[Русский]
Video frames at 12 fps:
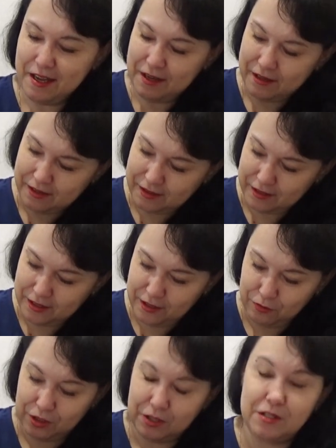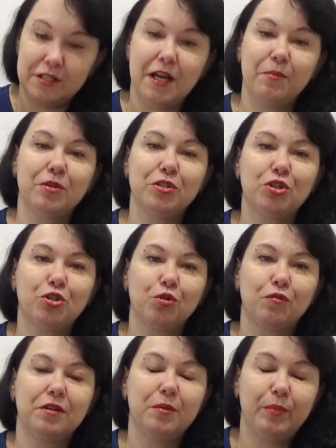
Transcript: А, и вот самые дешевые